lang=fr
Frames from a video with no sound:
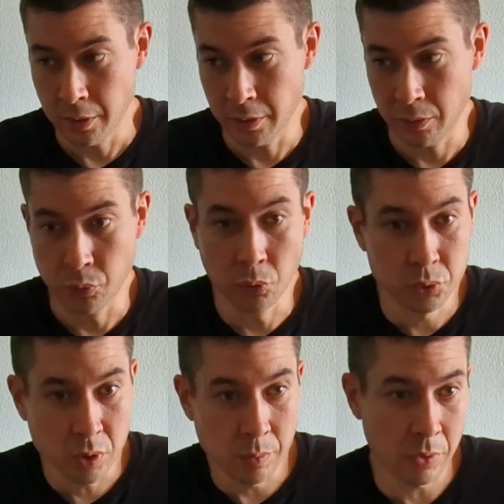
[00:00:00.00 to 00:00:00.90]
euh, le
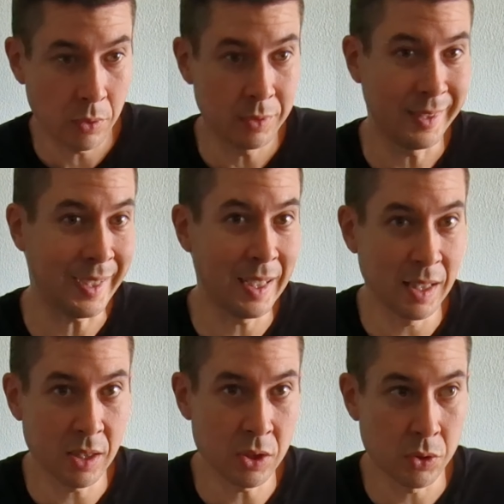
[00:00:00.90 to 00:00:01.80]
fonctionnement, des
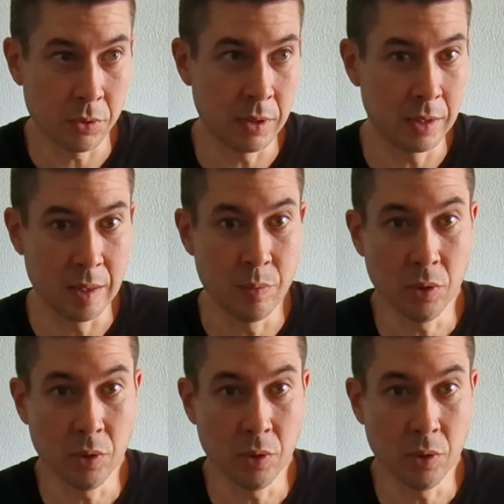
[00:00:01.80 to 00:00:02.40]
réglages, des,